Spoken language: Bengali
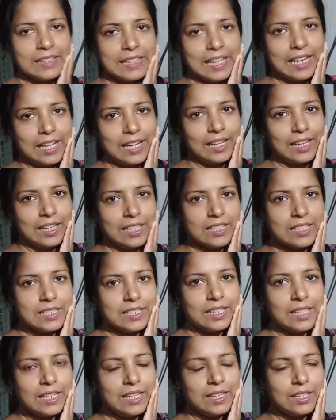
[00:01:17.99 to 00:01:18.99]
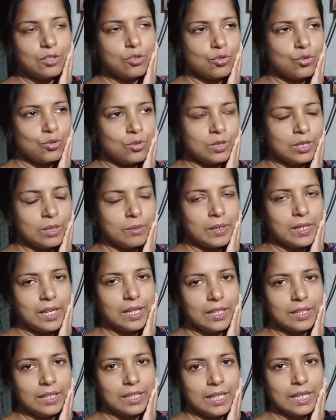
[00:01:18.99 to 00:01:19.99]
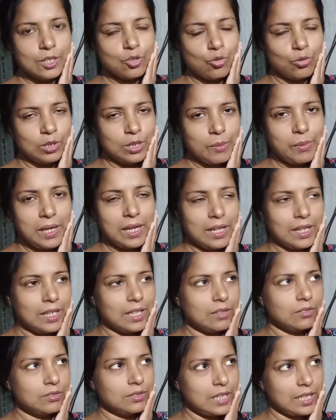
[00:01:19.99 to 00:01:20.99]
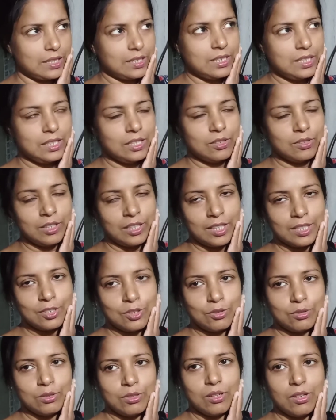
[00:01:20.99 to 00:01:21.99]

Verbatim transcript: তা আজকে একটু সন্ধ্যেবেলার দিকে সন্ধ্যেবেলা না এখন রাত্রিই হয়ে গেছে